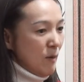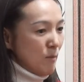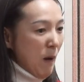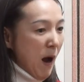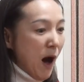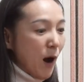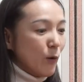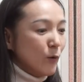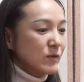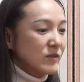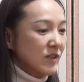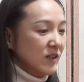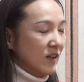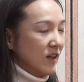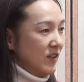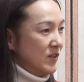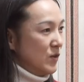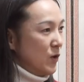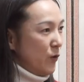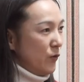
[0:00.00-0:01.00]
바로
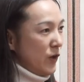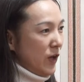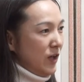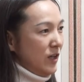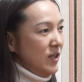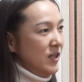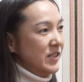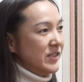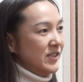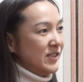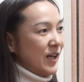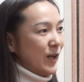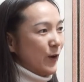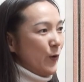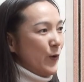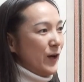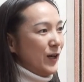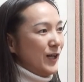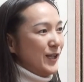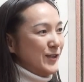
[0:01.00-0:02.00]
제가 전화
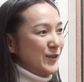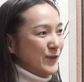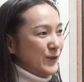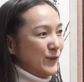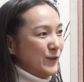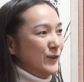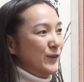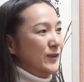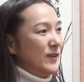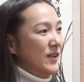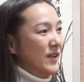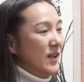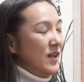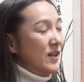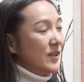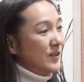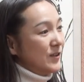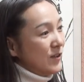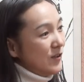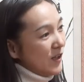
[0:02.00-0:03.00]
114로 해가지고
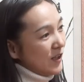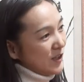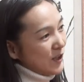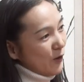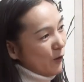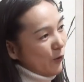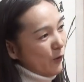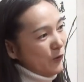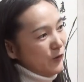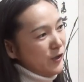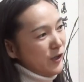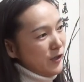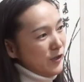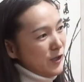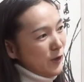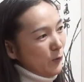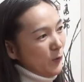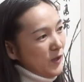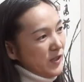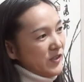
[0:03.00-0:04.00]
그런 학교가 어디에
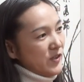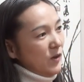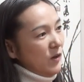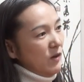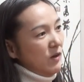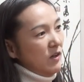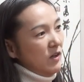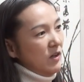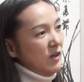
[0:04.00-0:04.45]
있냐고 해서